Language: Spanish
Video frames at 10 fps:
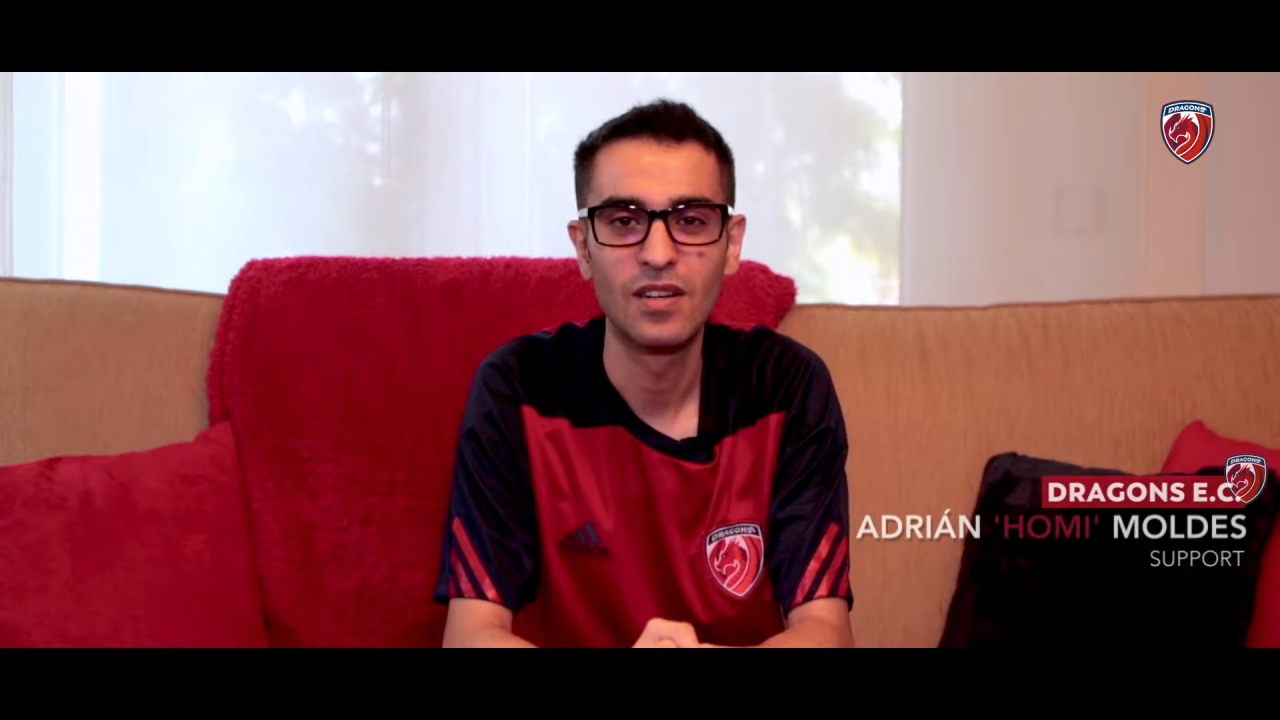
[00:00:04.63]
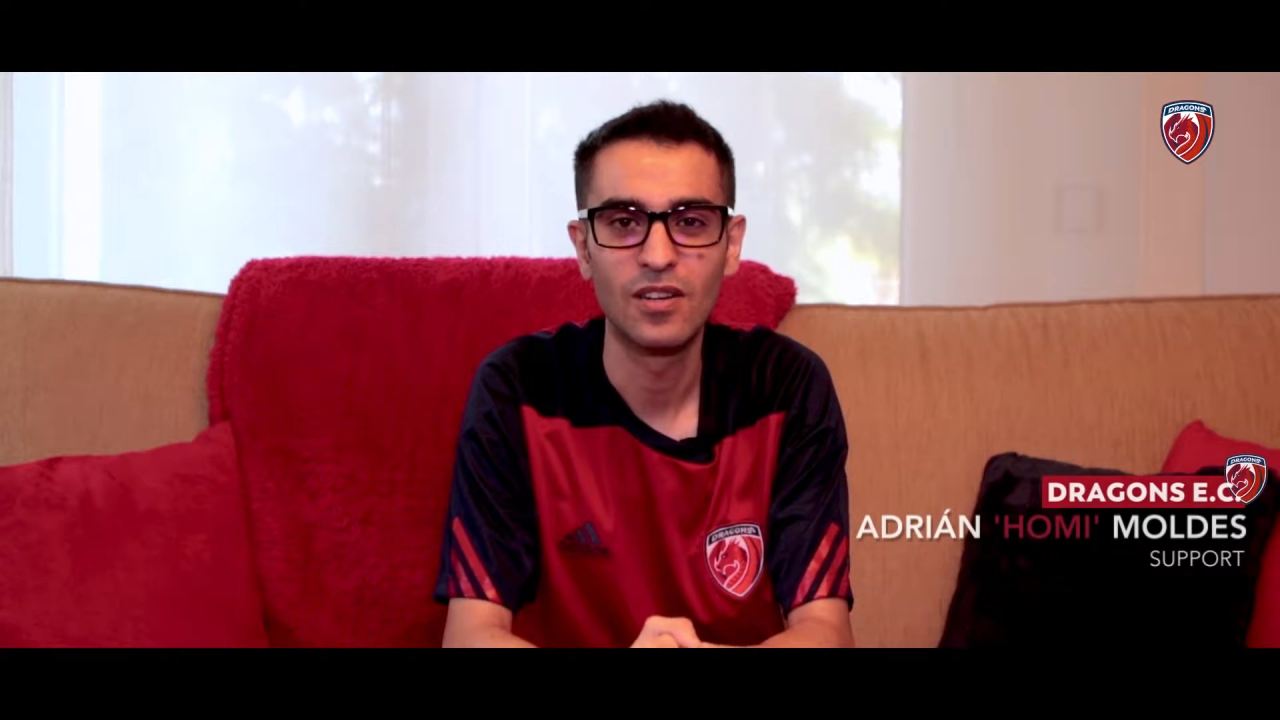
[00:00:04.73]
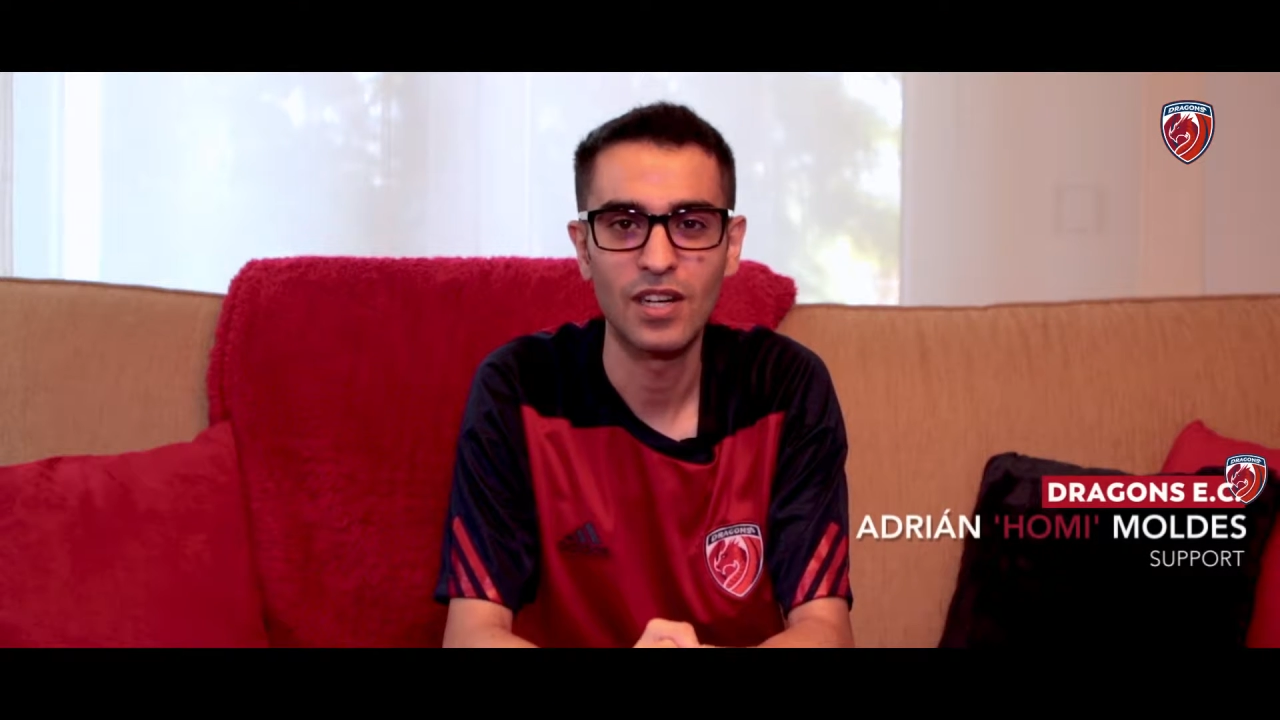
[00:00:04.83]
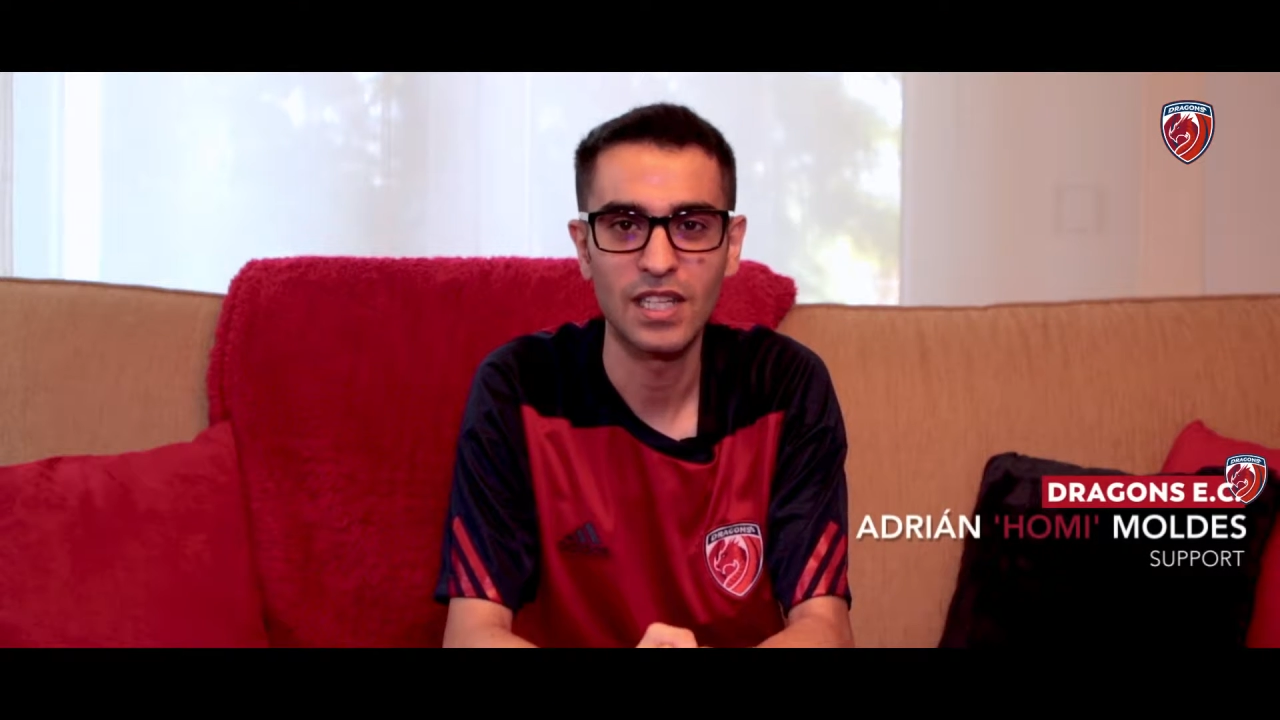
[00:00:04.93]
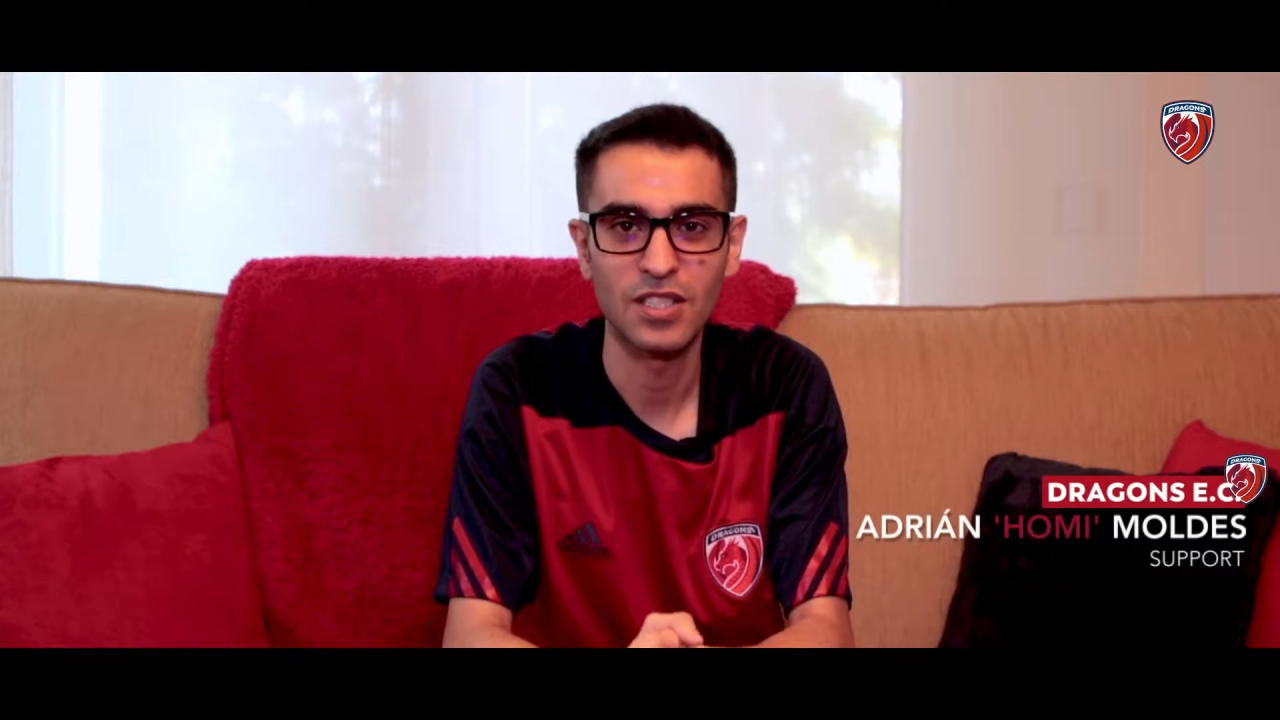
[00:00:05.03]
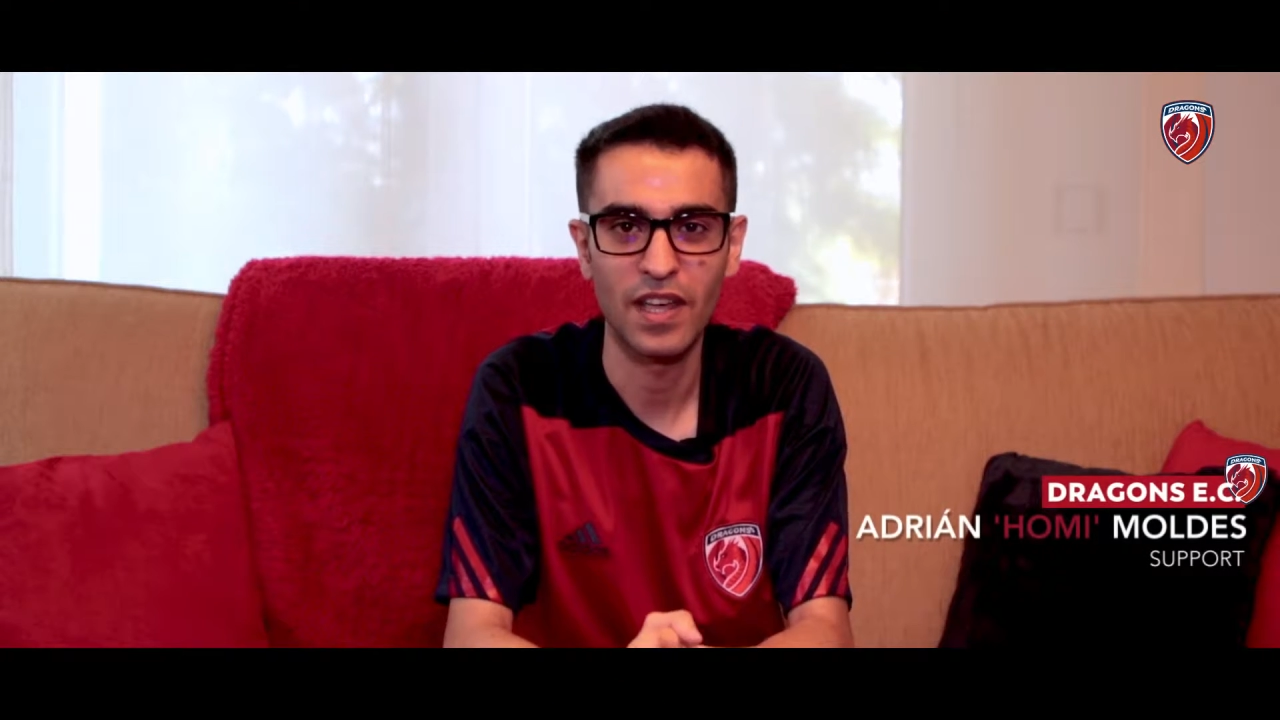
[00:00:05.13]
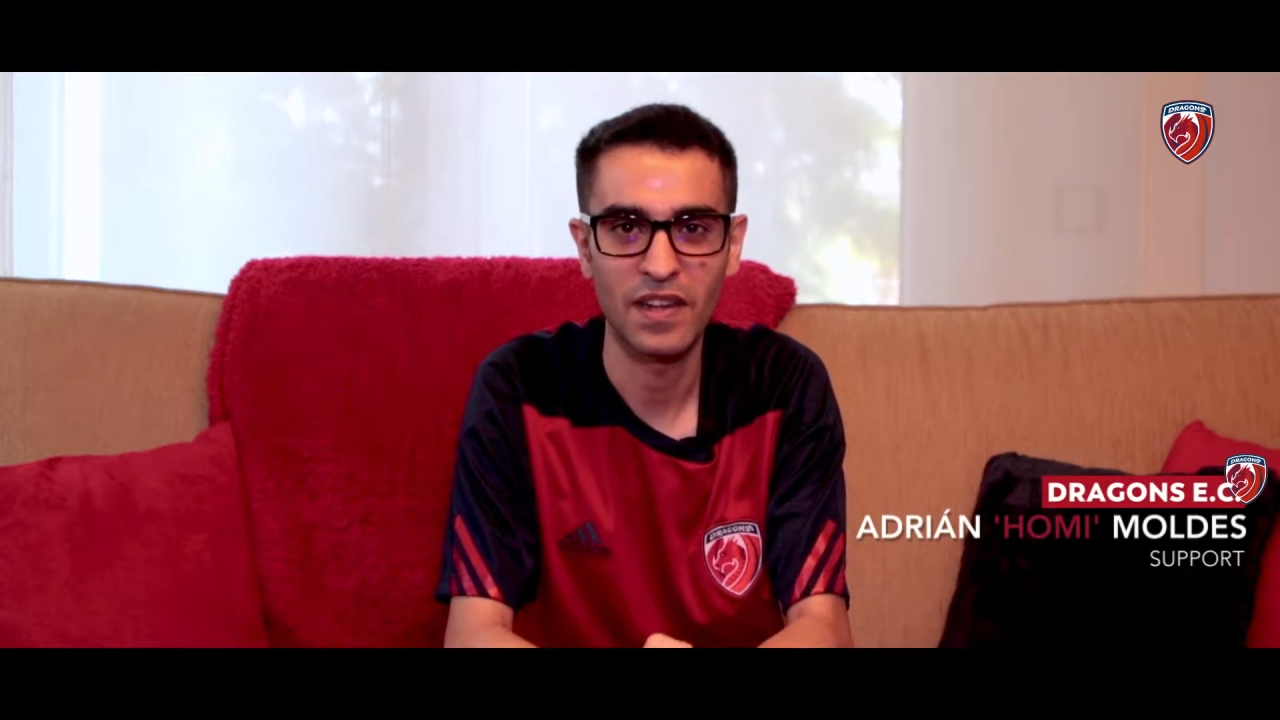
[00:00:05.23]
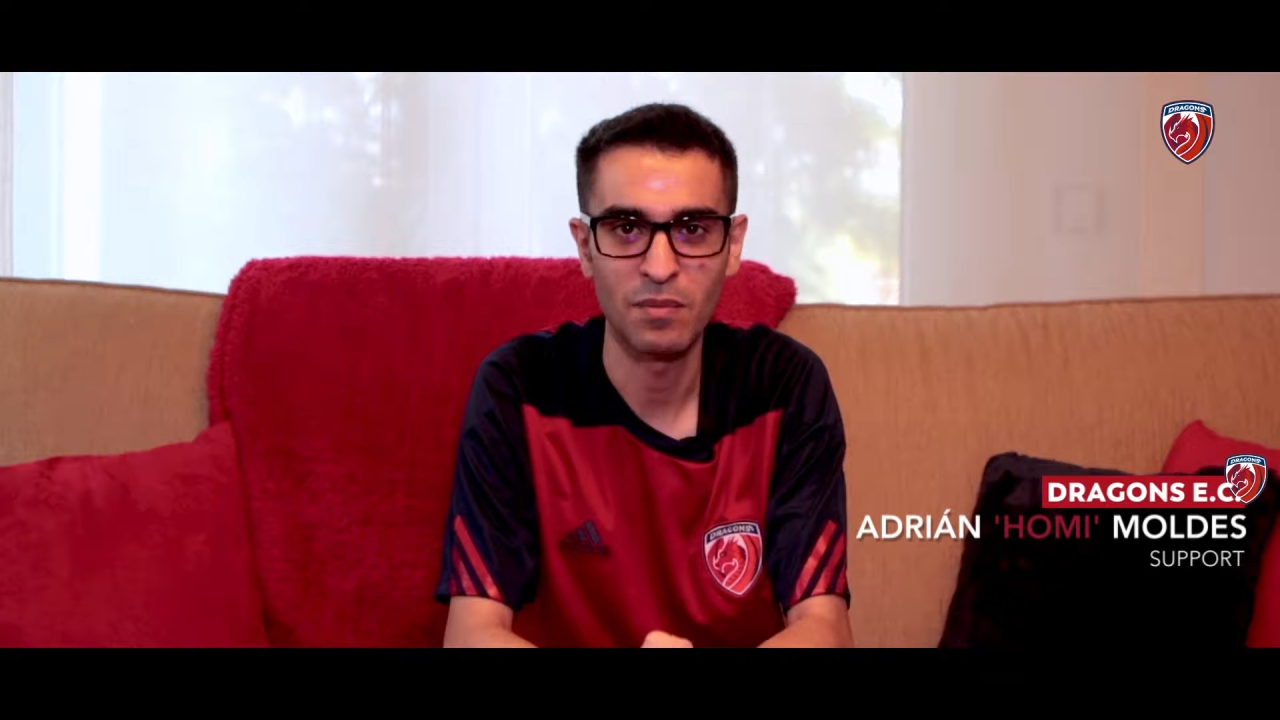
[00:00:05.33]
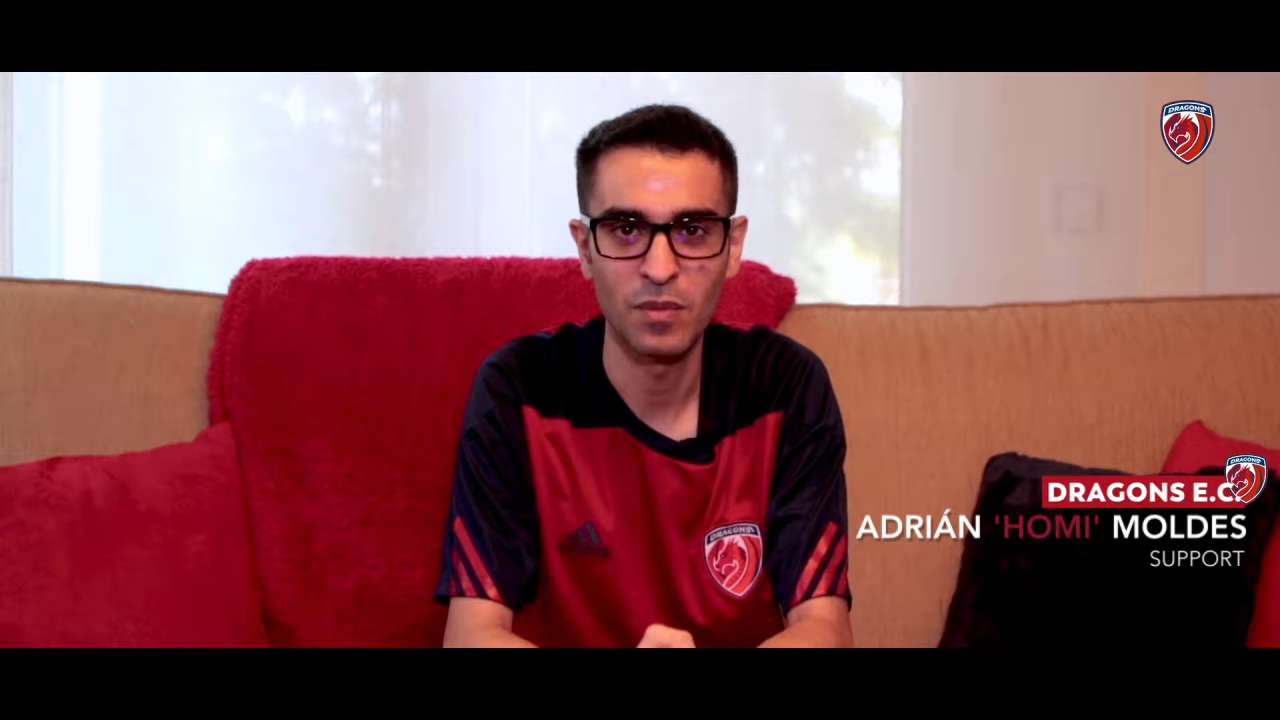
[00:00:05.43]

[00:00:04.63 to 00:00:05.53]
Hola, soy Adrián